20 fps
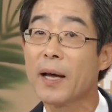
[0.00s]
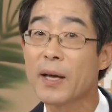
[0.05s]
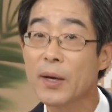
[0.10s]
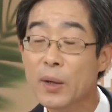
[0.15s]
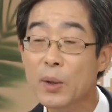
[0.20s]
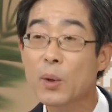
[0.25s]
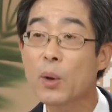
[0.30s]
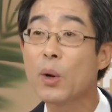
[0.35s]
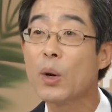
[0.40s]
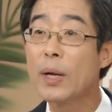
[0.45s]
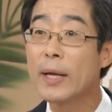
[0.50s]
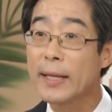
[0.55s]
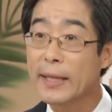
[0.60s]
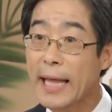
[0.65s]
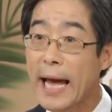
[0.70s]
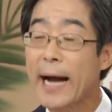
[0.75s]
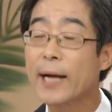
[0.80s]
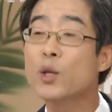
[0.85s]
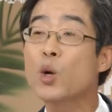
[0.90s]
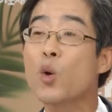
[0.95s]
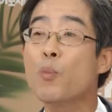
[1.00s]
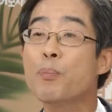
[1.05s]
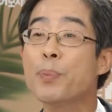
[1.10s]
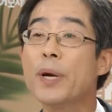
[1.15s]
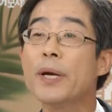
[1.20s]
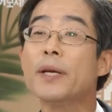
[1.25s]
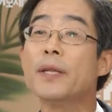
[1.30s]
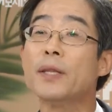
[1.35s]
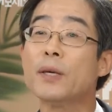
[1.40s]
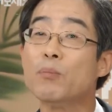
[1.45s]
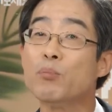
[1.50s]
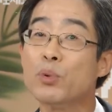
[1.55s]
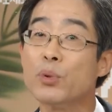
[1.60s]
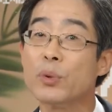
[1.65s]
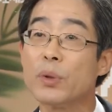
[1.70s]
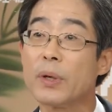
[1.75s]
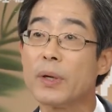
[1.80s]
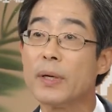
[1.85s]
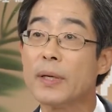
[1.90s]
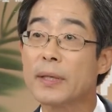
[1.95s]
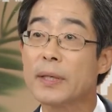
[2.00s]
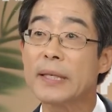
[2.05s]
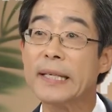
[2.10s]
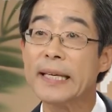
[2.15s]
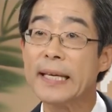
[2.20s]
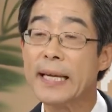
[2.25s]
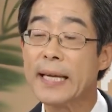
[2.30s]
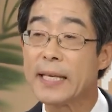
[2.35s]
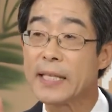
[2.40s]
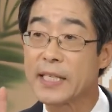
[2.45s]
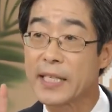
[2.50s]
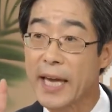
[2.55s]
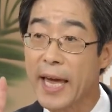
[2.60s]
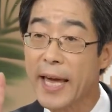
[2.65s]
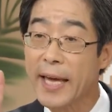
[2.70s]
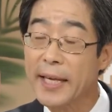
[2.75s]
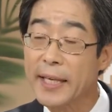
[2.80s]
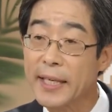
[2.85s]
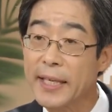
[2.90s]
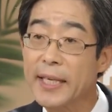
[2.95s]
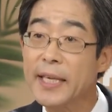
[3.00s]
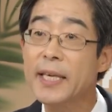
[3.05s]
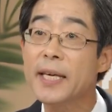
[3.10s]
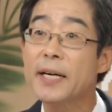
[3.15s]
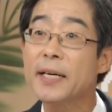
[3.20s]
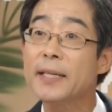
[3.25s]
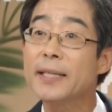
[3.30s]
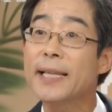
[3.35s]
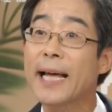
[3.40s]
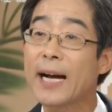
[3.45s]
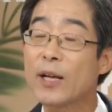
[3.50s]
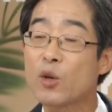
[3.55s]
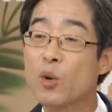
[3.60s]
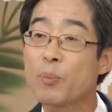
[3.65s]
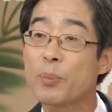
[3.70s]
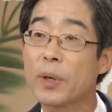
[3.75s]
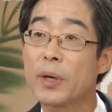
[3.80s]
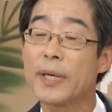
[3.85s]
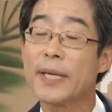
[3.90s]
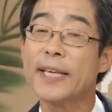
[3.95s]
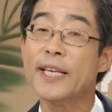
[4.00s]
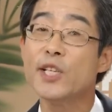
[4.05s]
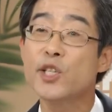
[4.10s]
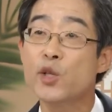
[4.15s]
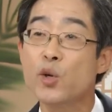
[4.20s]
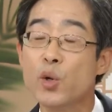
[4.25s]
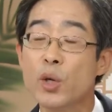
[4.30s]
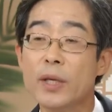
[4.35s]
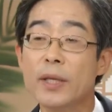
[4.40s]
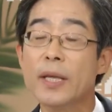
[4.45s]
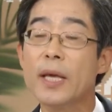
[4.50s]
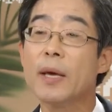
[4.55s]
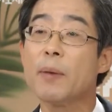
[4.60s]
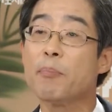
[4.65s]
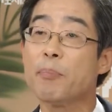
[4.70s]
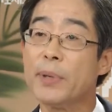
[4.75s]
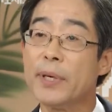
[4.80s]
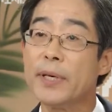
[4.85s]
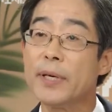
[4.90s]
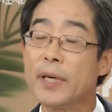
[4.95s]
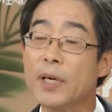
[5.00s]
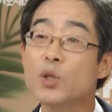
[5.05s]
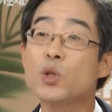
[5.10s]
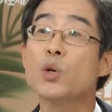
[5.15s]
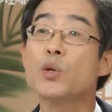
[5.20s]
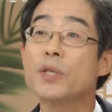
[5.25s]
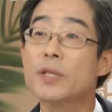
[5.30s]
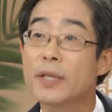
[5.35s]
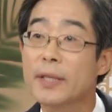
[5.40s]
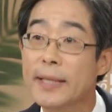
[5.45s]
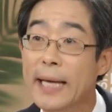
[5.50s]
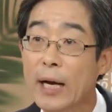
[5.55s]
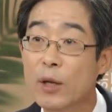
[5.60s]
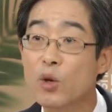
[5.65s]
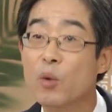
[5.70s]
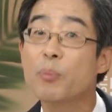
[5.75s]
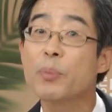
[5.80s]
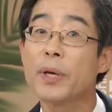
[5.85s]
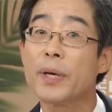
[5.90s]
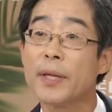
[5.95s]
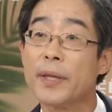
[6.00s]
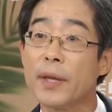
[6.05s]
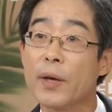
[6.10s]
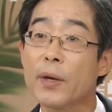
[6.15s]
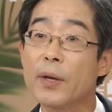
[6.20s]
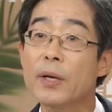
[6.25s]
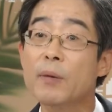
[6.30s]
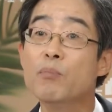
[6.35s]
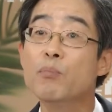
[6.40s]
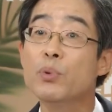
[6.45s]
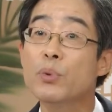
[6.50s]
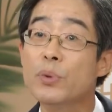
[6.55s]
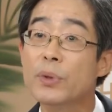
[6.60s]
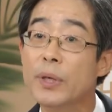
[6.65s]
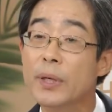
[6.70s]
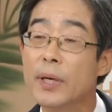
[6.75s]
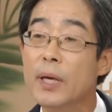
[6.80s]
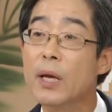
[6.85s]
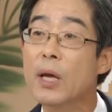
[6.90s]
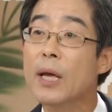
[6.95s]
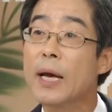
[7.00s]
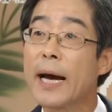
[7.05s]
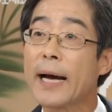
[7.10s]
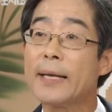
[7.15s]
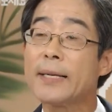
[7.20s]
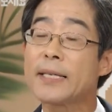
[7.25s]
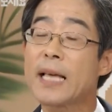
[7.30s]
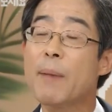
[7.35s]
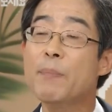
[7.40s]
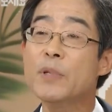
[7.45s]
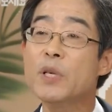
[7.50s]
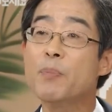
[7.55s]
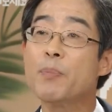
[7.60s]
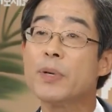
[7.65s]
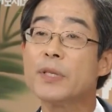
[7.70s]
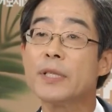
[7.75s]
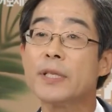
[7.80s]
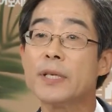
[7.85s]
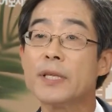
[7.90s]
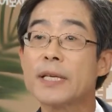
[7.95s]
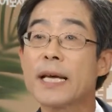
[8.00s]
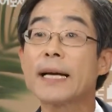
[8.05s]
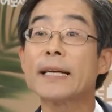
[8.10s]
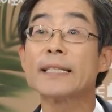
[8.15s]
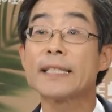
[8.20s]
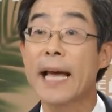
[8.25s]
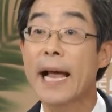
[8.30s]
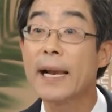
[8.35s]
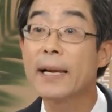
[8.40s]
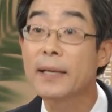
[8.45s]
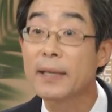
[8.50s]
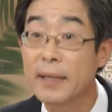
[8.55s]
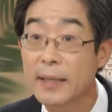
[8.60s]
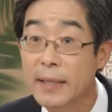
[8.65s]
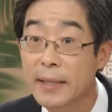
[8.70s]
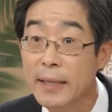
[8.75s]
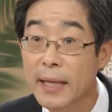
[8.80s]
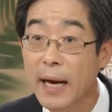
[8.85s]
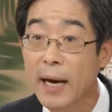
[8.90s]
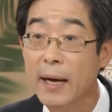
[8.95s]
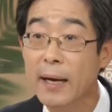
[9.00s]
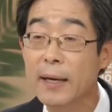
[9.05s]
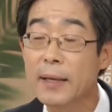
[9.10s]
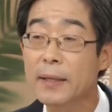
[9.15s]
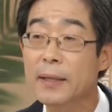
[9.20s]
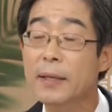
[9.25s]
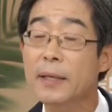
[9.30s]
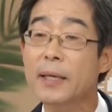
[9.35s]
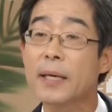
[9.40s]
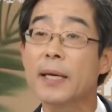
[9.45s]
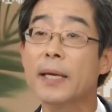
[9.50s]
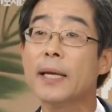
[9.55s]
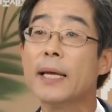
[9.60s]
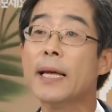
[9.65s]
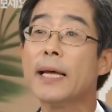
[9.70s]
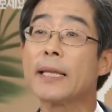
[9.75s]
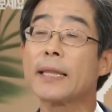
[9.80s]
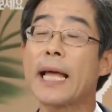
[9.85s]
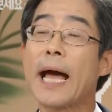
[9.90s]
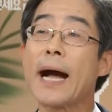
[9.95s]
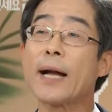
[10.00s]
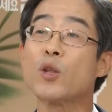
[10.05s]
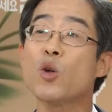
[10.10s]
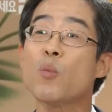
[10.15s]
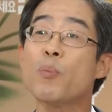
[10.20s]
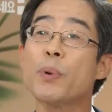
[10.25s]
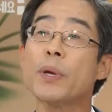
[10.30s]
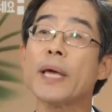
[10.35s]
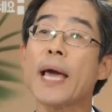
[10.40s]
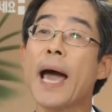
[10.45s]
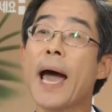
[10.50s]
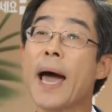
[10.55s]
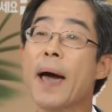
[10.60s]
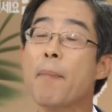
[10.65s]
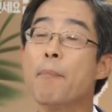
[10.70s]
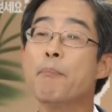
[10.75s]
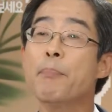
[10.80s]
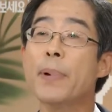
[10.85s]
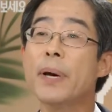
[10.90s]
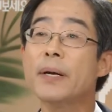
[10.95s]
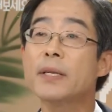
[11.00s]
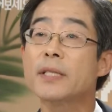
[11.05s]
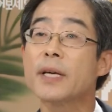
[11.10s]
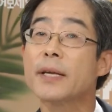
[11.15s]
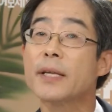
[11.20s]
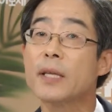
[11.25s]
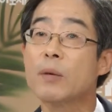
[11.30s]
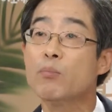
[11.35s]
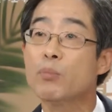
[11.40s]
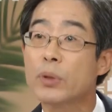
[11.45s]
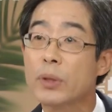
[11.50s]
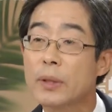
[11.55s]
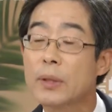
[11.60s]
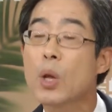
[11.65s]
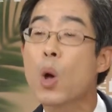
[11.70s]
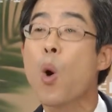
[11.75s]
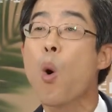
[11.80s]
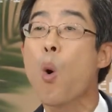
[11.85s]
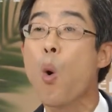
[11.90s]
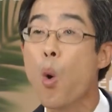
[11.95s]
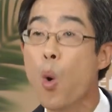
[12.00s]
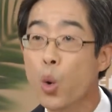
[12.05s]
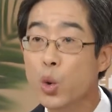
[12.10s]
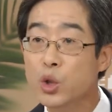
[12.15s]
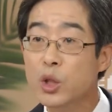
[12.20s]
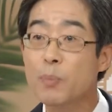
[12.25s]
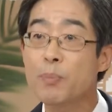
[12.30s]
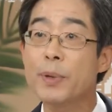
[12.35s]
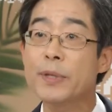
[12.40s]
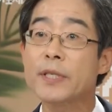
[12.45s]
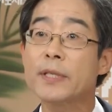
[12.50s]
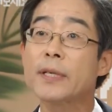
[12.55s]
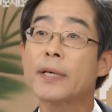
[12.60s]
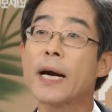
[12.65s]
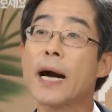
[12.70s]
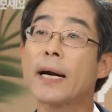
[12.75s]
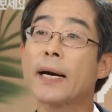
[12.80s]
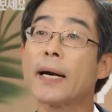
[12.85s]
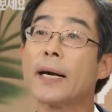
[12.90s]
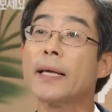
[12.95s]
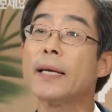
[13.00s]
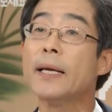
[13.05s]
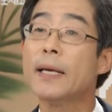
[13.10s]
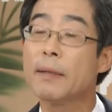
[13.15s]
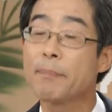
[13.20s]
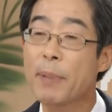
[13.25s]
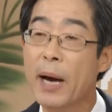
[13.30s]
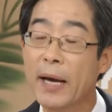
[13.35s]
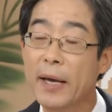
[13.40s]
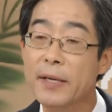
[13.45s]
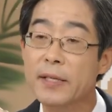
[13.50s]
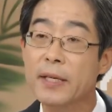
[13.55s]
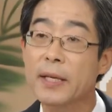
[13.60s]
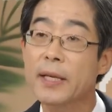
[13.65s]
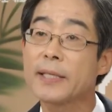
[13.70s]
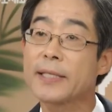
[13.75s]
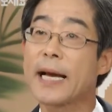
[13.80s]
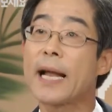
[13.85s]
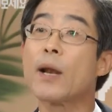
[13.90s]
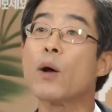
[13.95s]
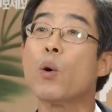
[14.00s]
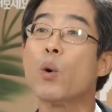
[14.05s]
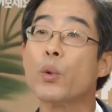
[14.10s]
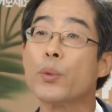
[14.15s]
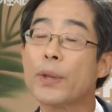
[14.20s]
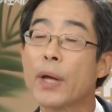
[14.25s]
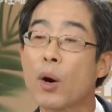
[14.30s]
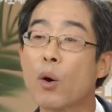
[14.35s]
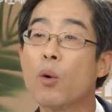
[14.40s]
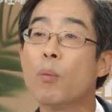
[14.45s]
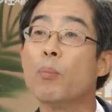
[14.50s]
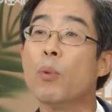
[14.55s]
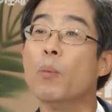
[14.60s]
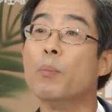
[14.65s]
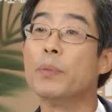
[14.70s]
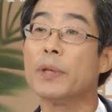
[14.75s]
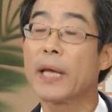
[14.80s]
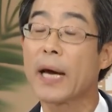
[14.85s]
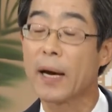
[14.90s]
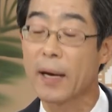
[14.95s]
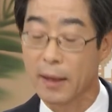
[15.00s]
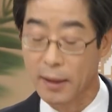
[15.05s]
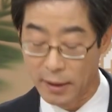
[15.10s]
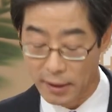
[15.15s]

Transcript: 그리고 당뇨병 있는 분들, 특히 제2형 당뇨병, 인슐린 비어존성 당뇨병인데 이런 분들이 한 30% 이상 잘 걸린다. 특히 당뇨병에 합병증 있는 분들은 50% 가까이 파킨슨이 잘 온다고 봅니다.